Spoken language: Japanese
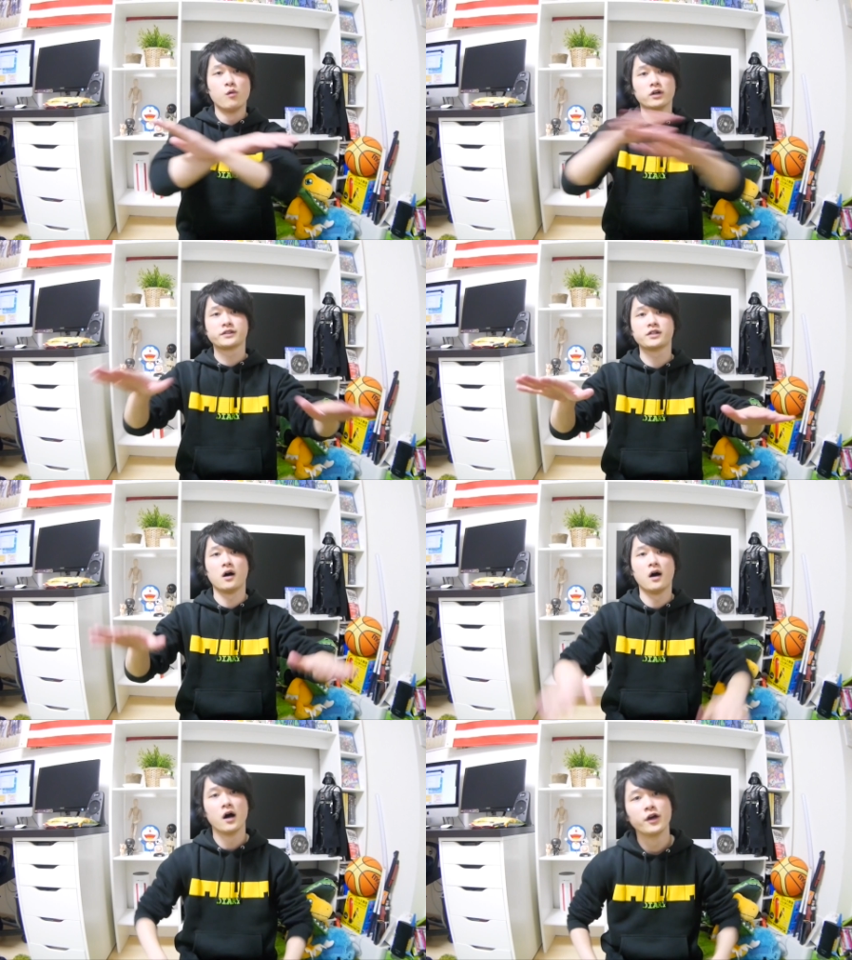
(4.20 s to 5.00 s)
へい、わっ
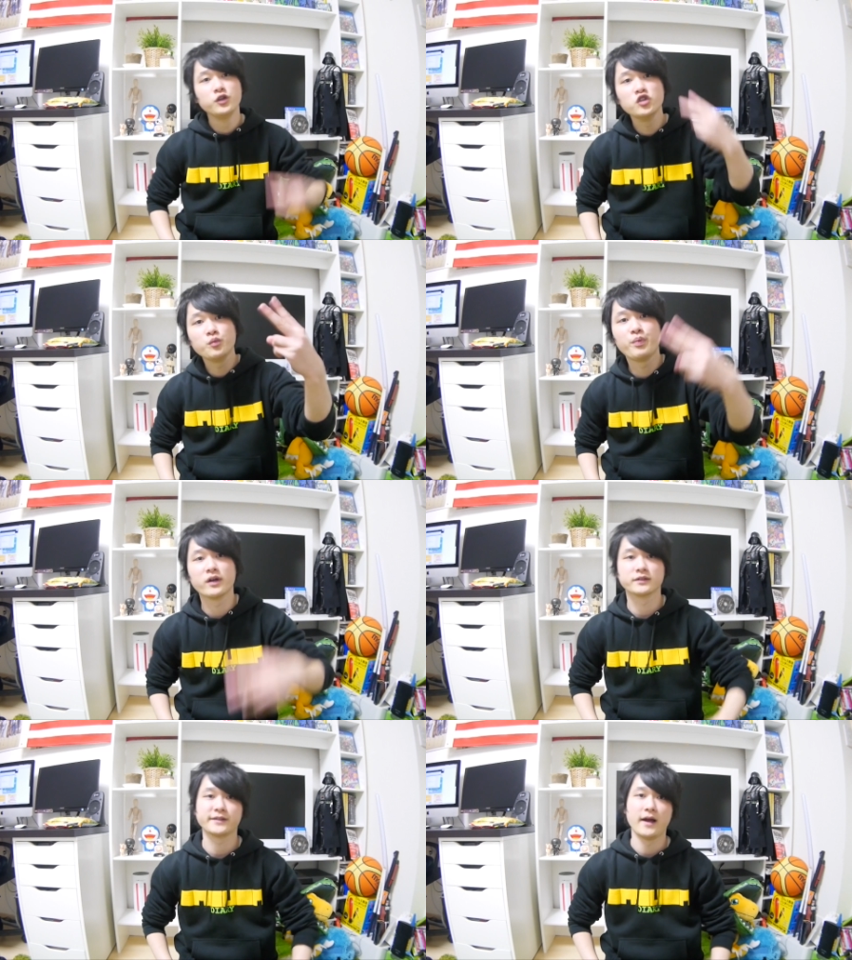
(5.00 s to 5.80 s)
さ、ゆピぴ
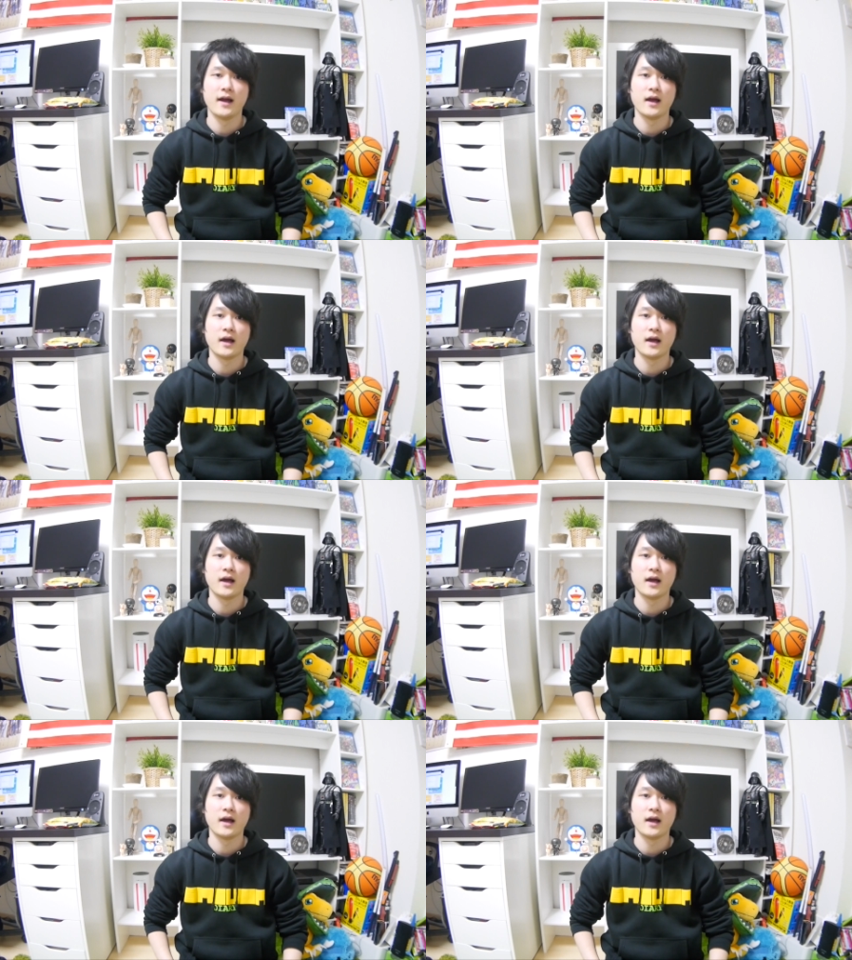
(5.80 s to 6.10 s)
ぜ。